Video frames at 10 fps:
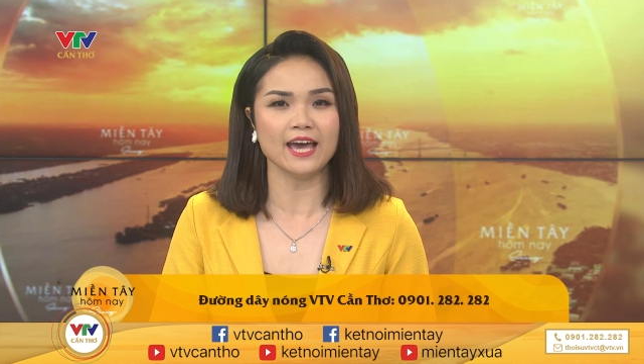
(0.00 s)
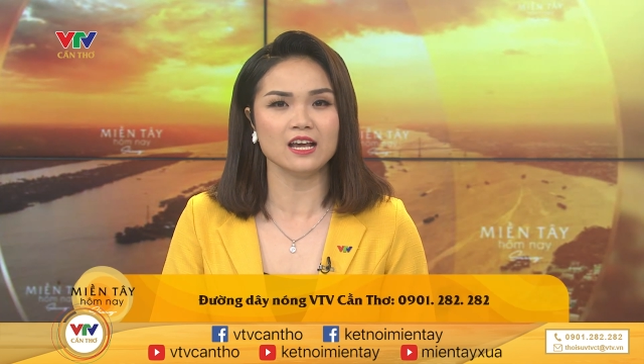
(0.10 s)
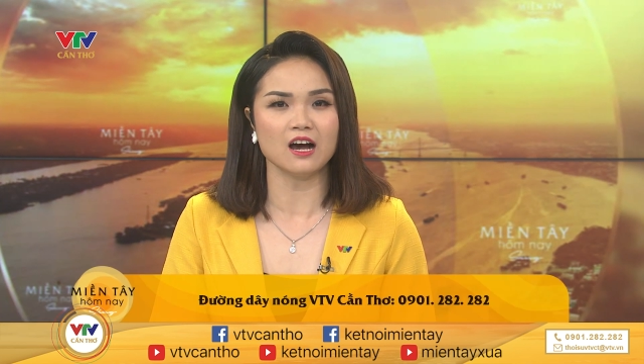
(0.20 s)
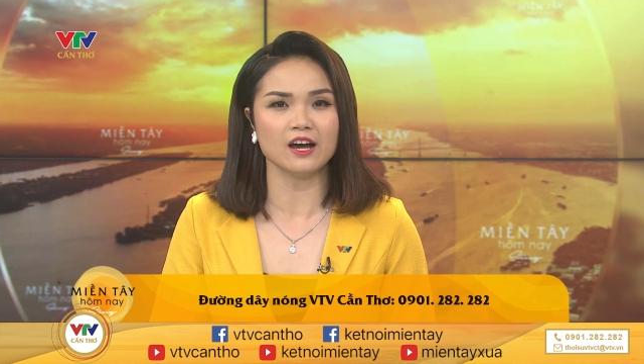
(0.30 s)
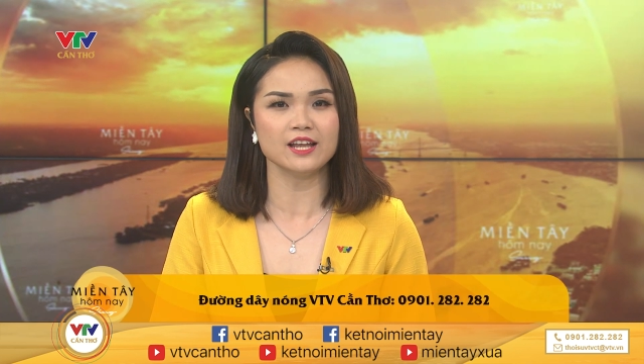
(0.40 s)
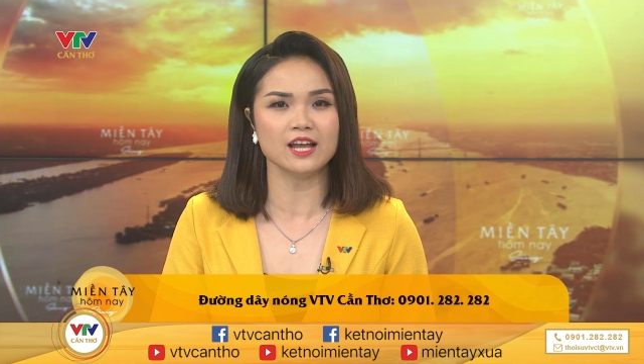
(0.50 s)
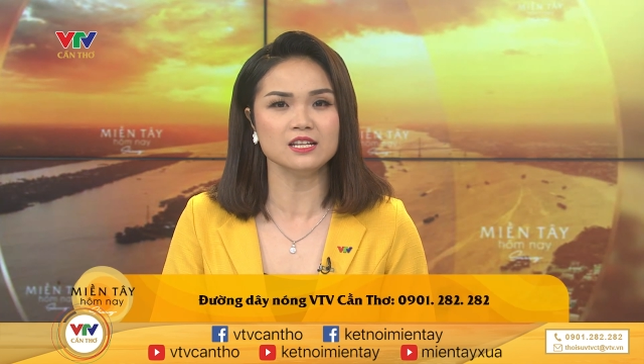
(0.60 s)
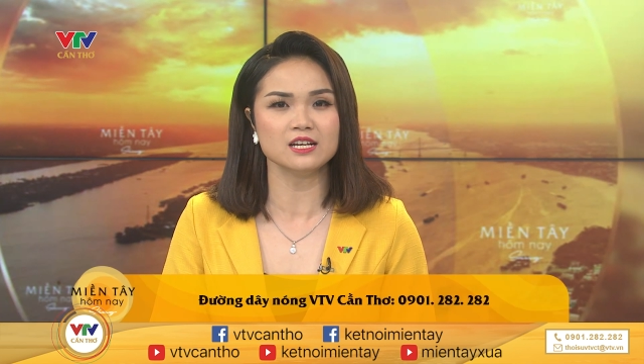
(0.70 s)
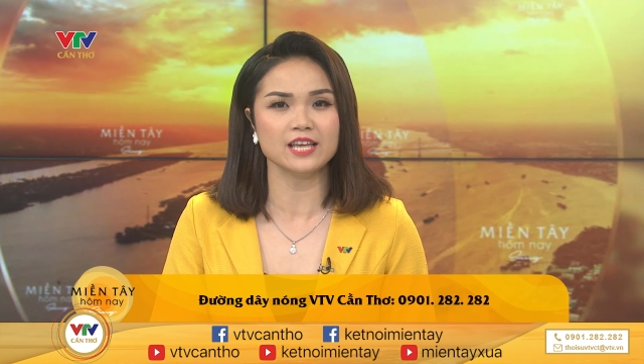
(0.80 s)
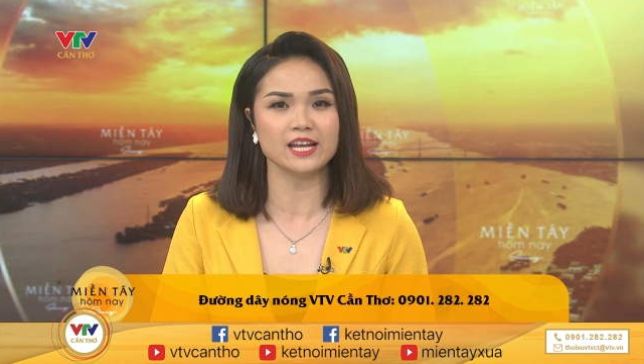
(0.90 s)
hãy gọi
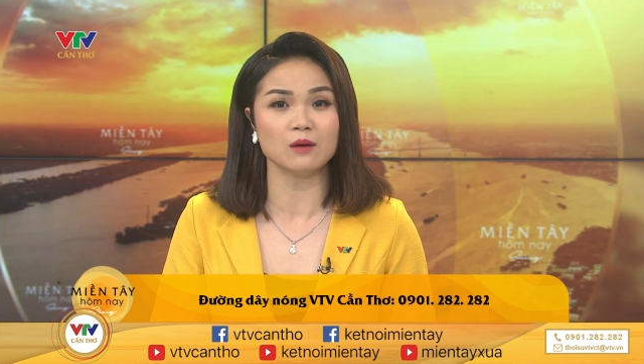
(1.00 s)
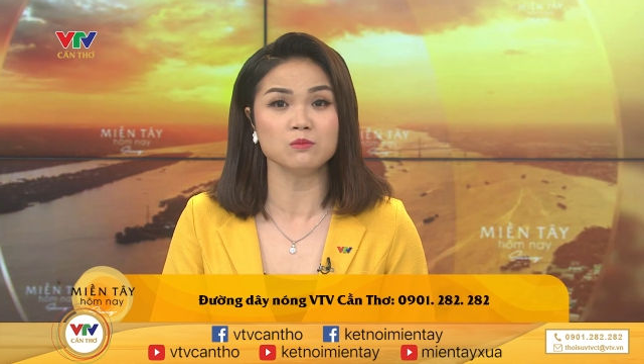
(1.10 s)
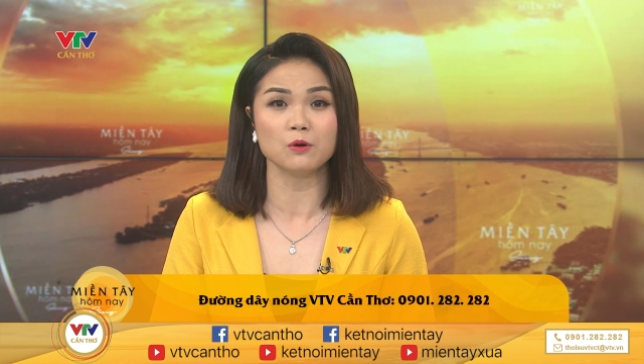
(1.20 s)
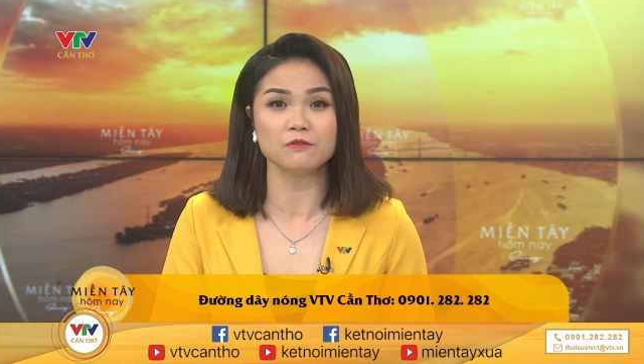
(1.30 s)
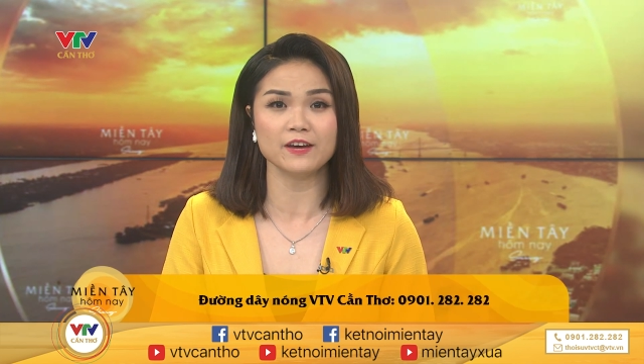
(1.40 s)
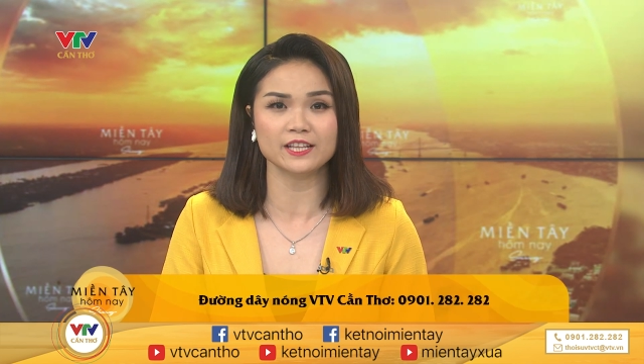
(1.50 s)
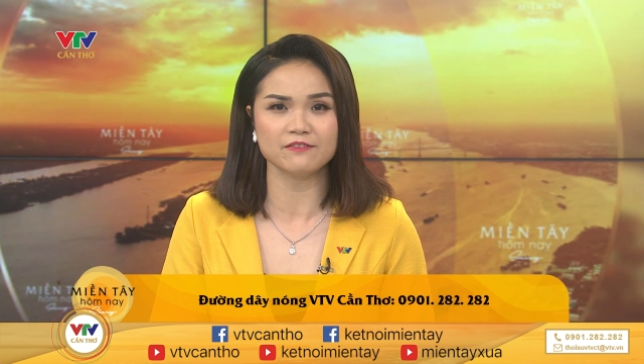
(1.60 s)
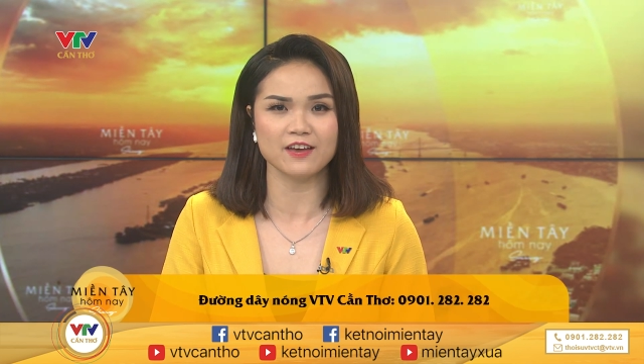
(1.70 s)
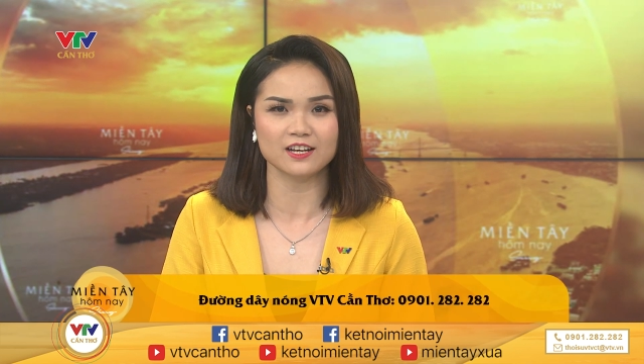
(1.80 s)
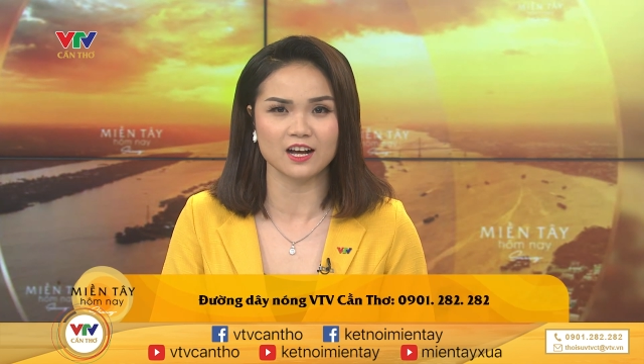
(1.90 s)
đến đường dây nóng của
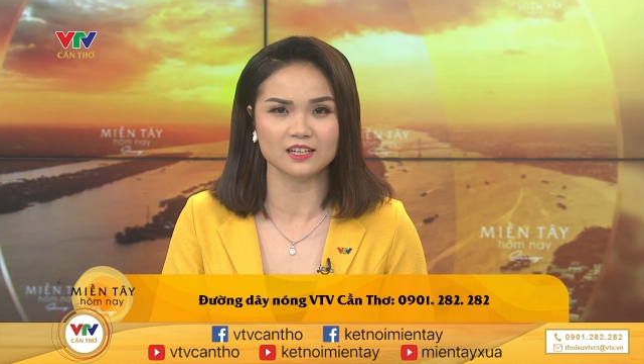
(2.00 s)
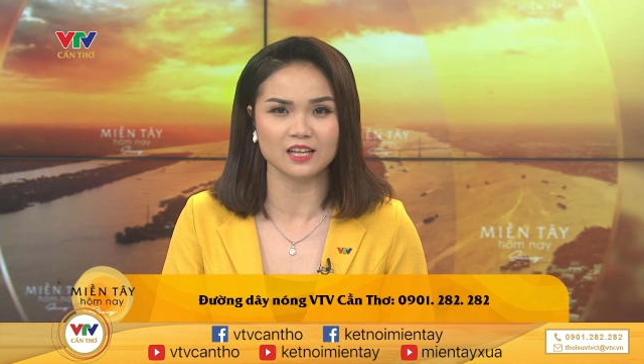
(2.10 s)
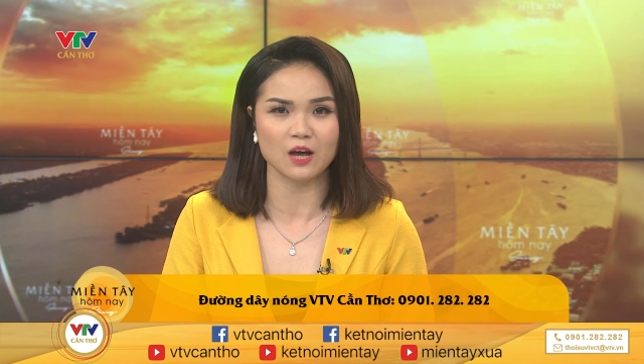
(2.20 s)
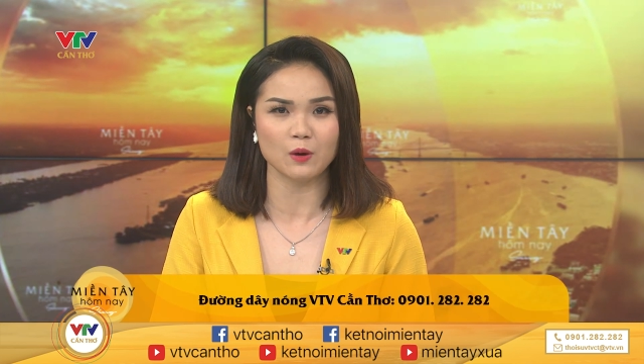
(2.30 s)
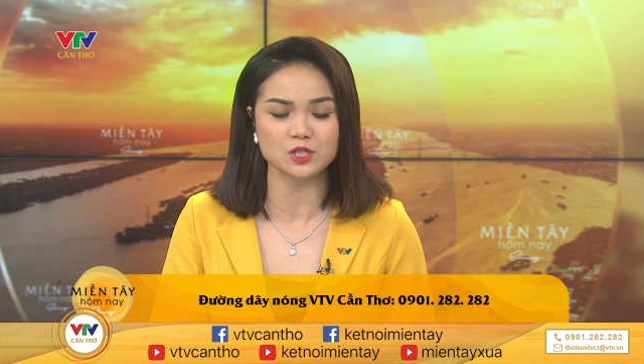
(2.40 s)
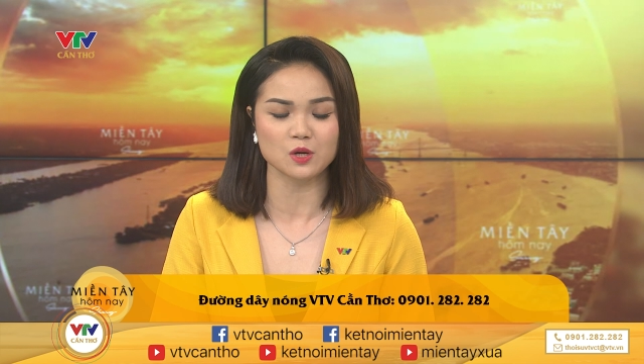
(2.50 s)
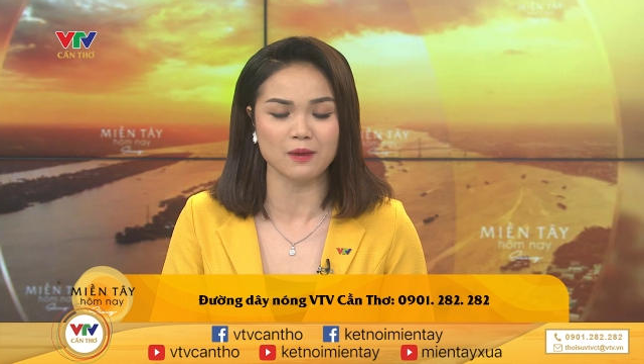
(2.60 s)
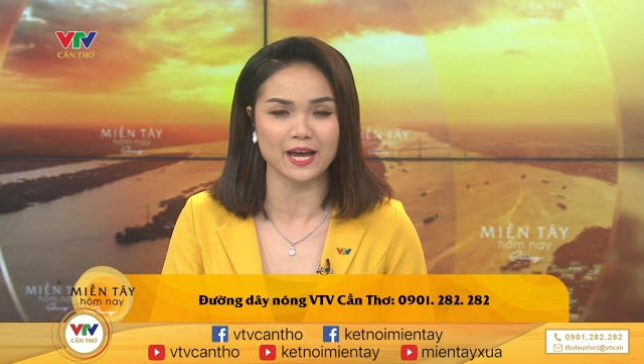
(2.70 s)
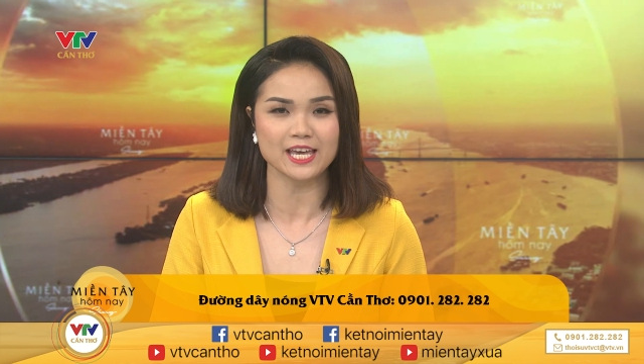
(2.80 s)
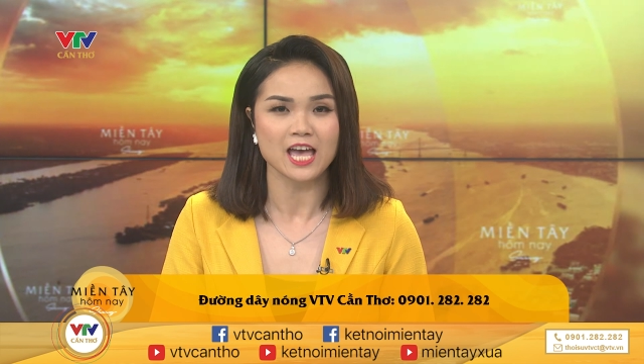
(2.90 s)
vê tê vê Cần Thơ qua
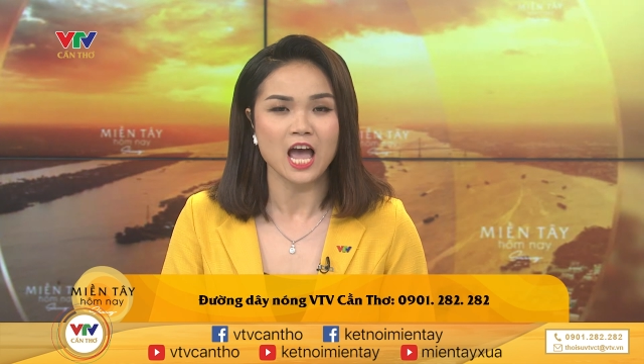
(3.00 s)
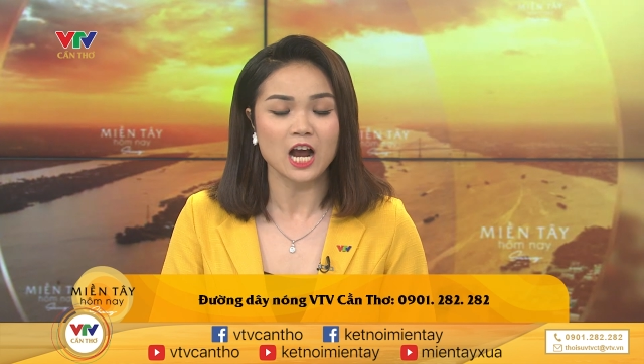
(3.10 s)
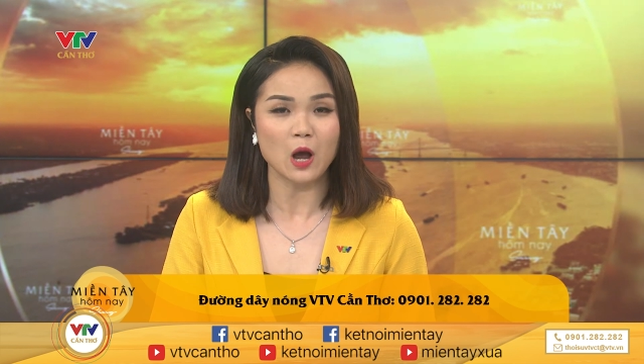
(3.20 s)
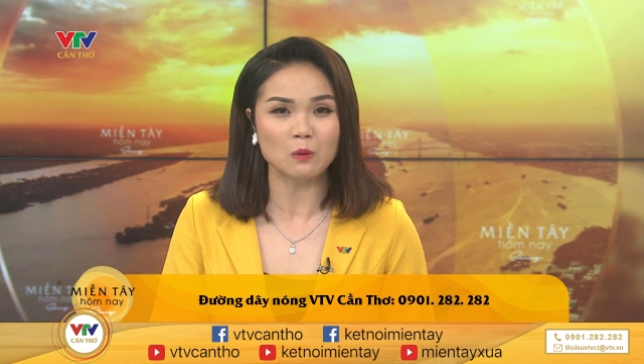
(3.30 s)
số máy